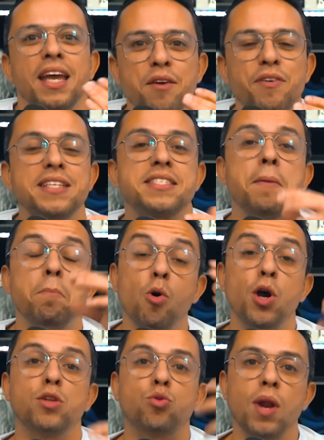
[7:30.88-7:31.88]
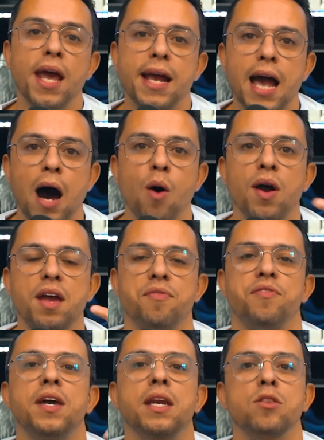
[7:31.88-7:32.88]
E vai ser muito legal
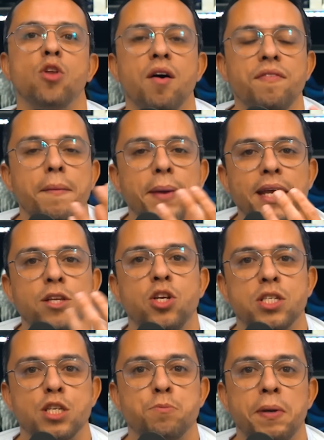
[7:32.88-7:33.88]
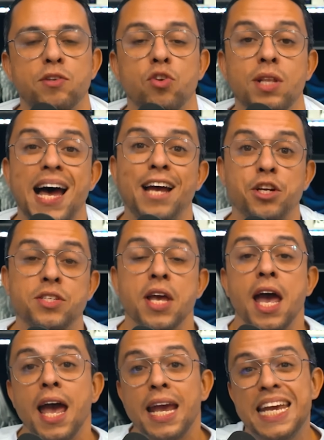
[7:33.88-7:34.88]
rever novamente esses personagens.
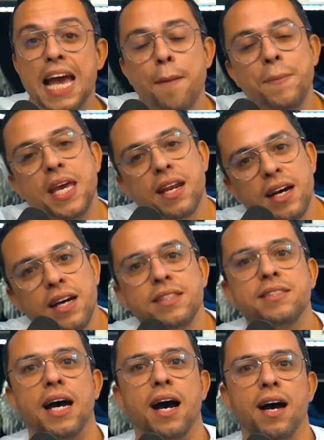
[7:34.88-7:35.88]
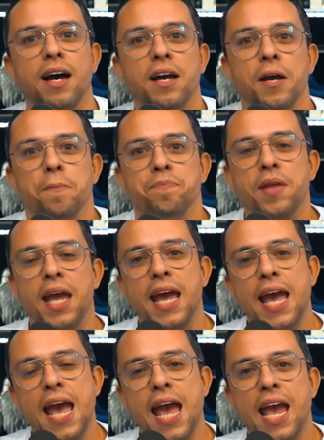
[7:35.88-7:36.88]
E a Miranda
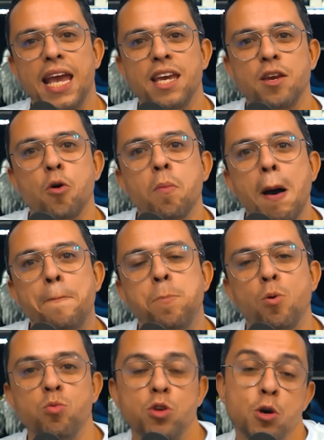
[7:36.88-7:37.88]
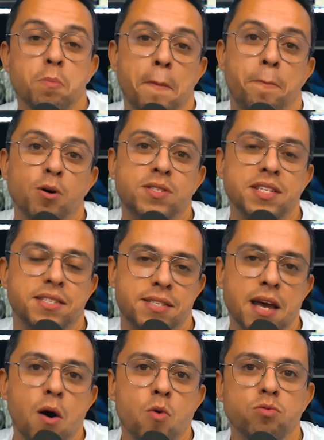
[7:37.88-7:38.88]
é, em, uma, em uma
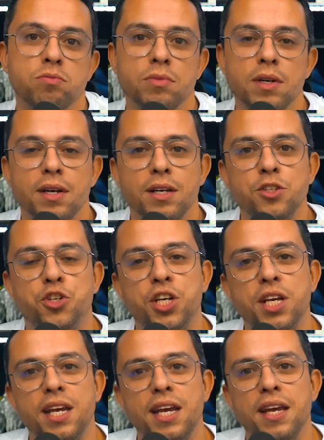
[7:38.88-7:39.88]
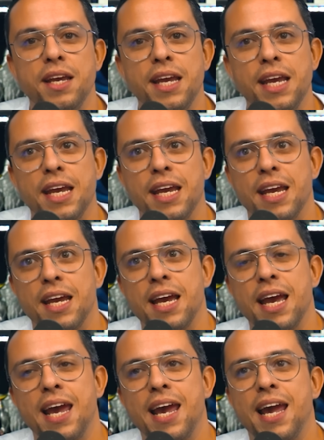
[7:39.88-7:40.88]
posição de,
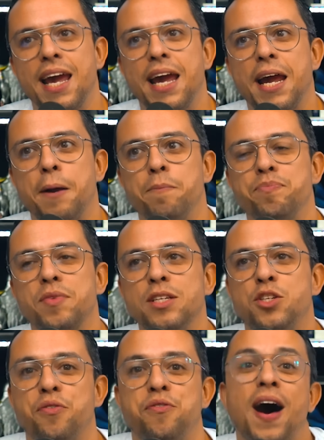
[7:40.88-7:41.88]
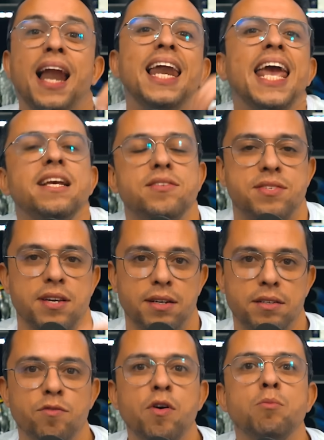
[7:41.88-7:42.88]
é, de
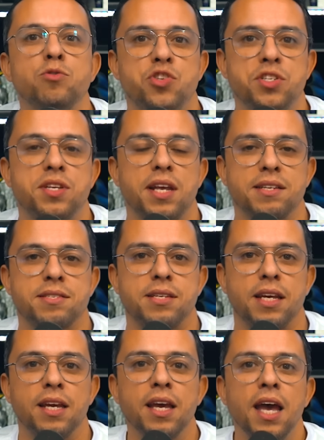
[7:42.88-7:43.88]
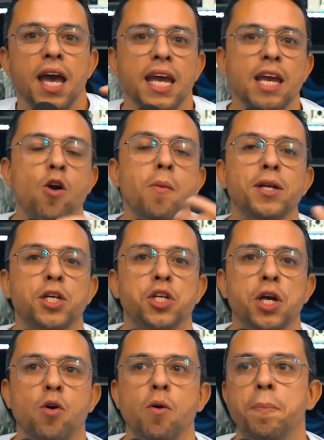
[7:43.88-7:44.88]
falência, vamos dizer assim. E como a
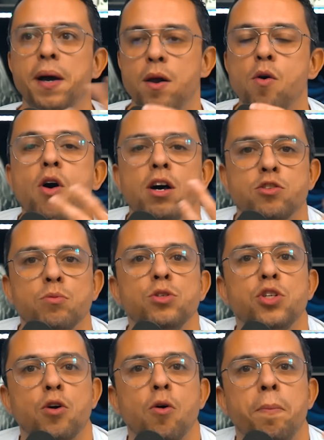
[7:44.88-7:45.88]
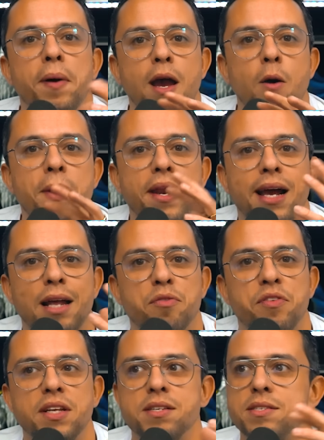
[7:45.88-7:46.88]
gente acompanha, eu gosto muito de acompanhar o mercado
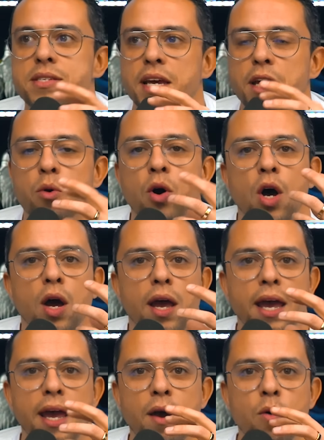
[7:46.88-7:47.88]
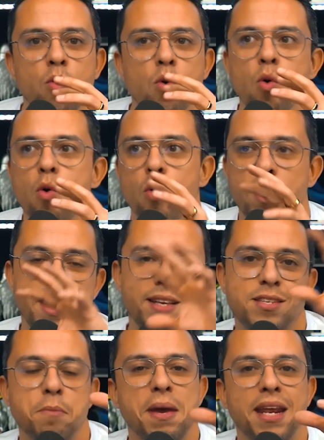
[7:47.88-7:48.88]
financeiro, é, o, o,
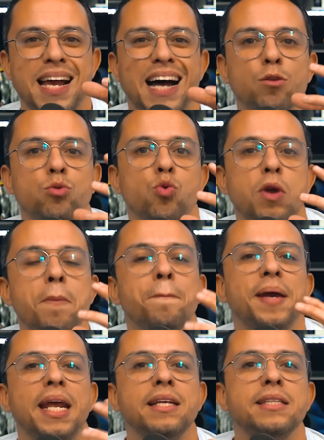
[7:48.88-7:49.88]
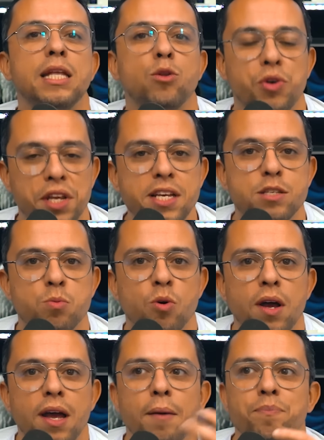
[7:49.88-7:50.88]
esse mercado do
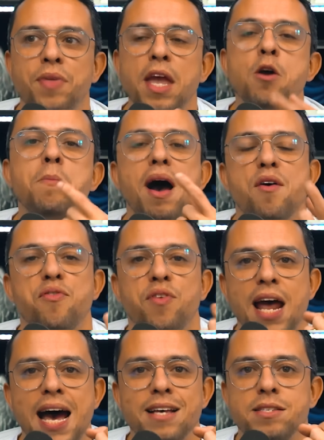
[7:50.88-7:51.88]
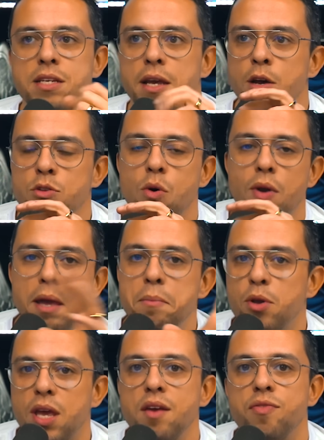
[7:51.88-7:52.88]
empreendedorismo. Tem uma frase, eu não
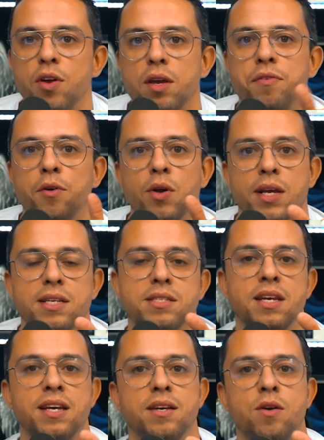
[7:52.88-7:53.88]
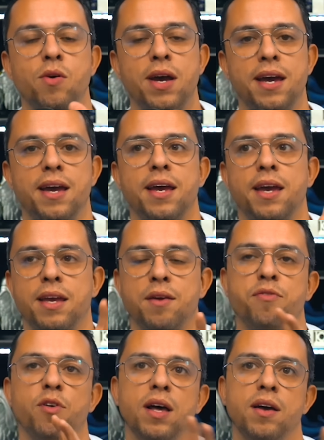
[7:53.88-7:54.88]
lembro quem foi que falou que, essa, é, é, é
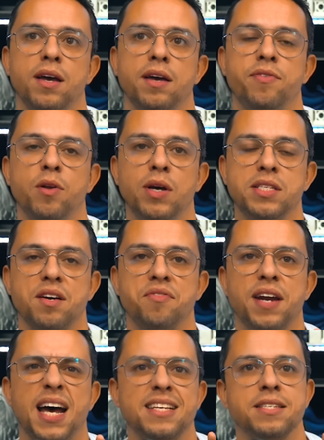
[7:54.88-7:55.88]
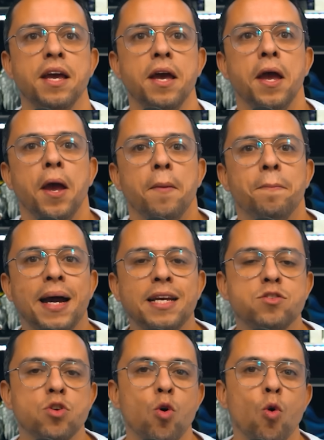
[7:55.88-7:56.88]
que falou essa frase,
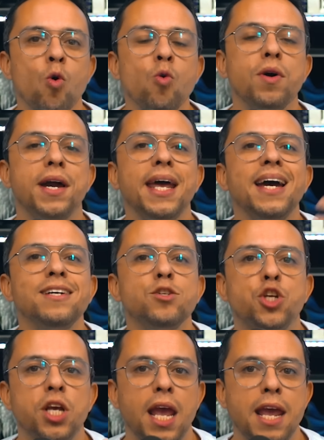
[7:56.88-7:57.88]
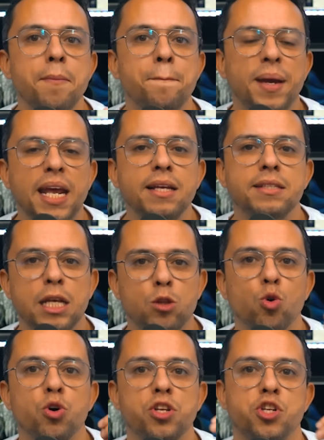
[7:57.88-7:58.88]
mas um grande
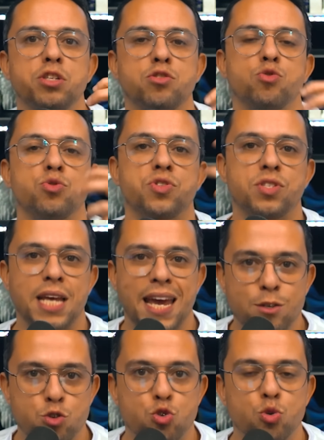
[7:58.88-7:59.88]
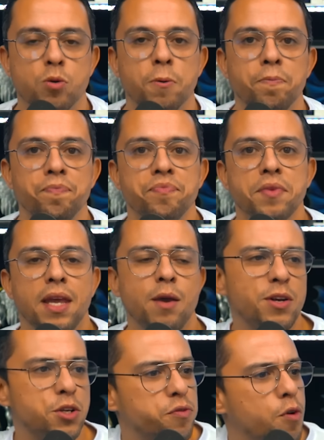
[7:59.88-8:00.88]
empreendedor de sucesso,
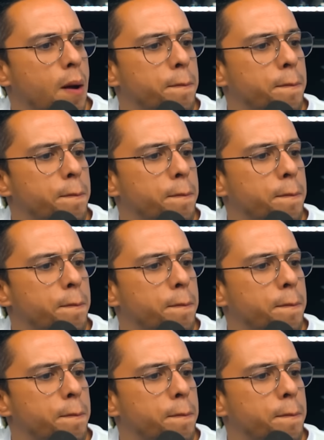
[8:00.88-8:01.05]
eu acho que foi o